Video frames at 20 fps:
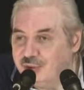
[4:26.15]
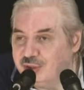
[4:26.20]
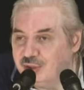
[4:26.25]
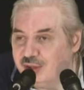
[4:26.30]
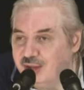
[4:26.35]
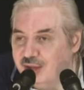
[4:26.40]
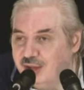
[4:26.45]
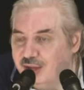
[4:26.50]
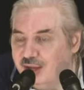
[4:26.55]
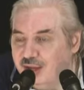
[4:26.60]

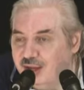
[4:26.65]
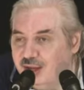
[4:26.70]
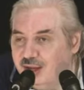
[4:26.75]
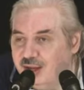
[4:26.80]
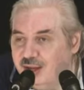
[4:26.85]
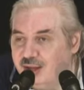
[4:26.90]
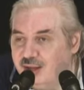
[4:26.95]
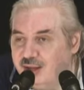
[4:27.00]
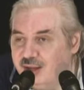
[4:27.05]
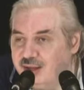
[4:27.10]
что
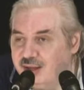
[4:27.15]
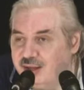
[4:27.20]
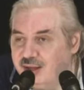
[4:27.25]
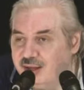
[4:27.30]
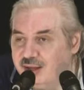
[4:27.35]
э,